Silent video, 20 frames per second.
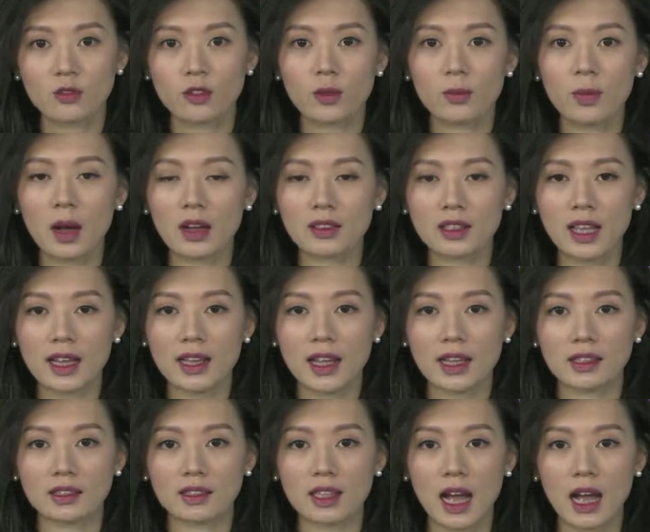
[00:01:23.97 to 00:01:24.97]
风暴带
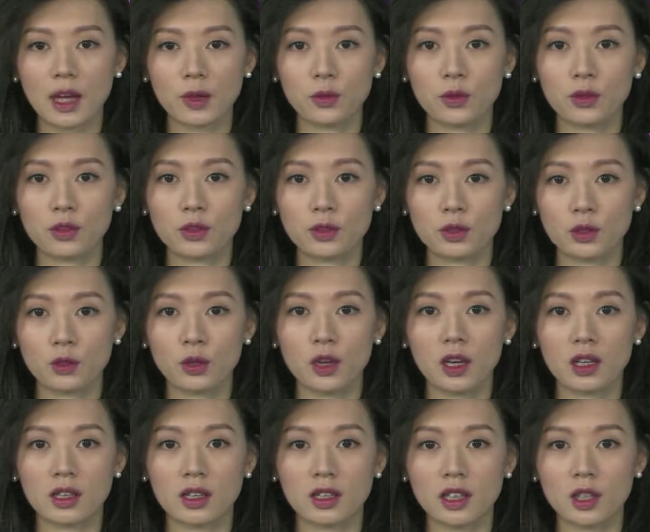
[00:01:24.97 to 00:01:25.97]
来了大雨，许多
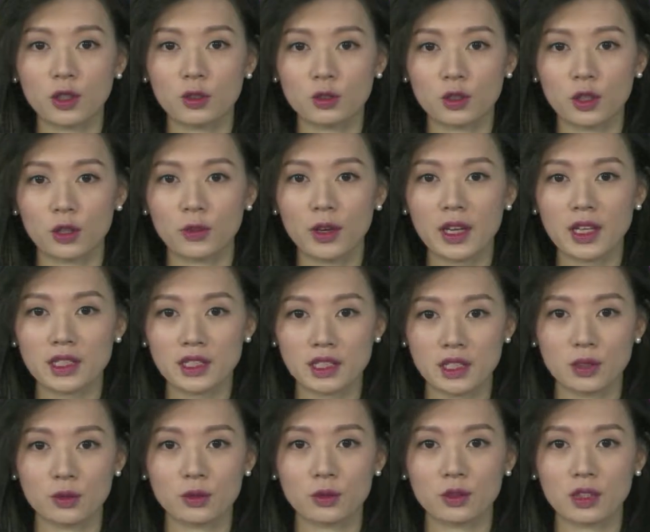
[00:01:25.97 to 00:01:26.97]
河流水位
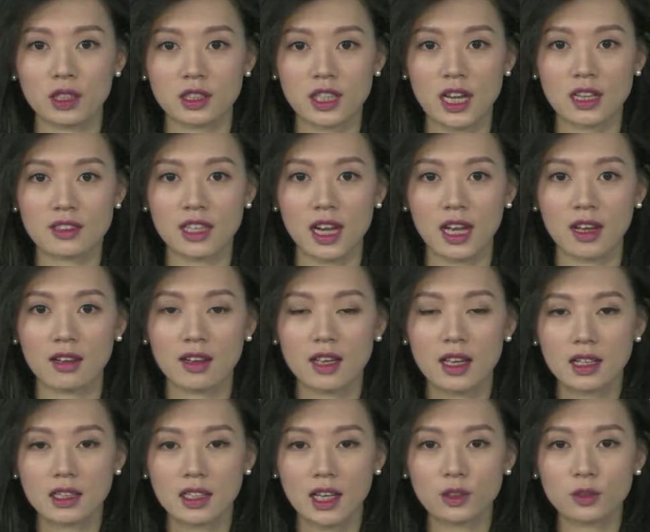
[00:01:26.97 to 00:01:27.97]
急速的上涨，
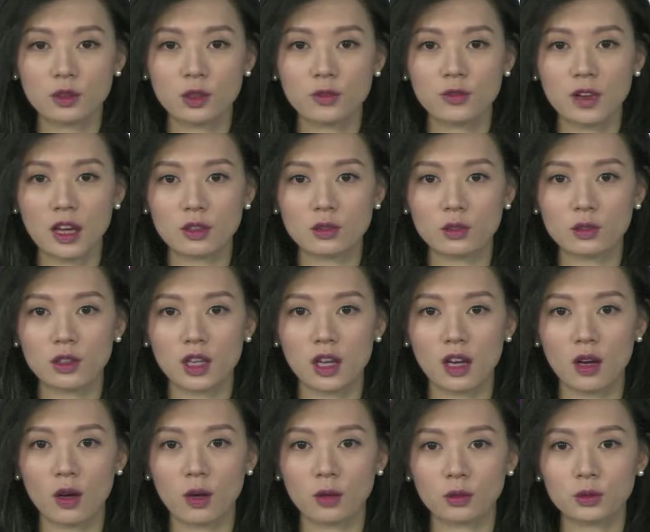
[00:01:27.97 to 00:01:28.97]
当局发出了
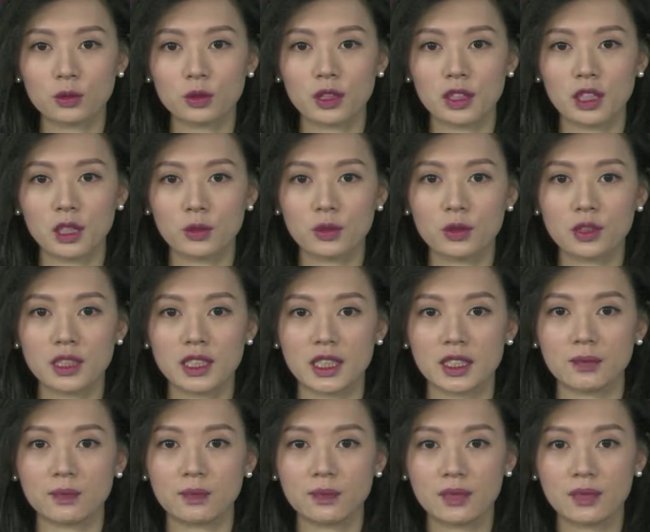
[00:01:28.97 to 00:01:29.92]
洪水的预警。